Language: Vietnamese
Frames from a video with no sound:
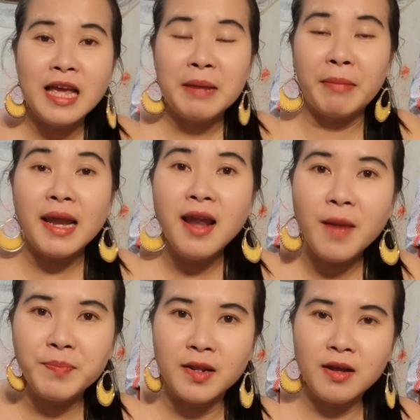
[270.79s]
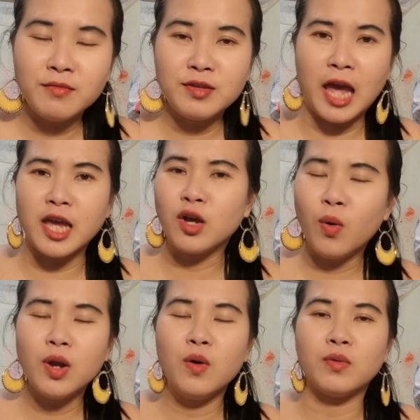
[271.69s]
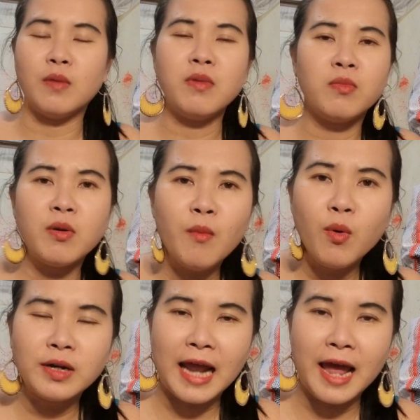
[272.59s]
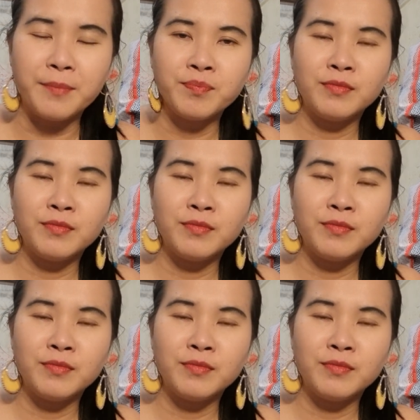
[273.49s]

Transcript: mấy lớp gì đó dày côi luôn ông không có buông ra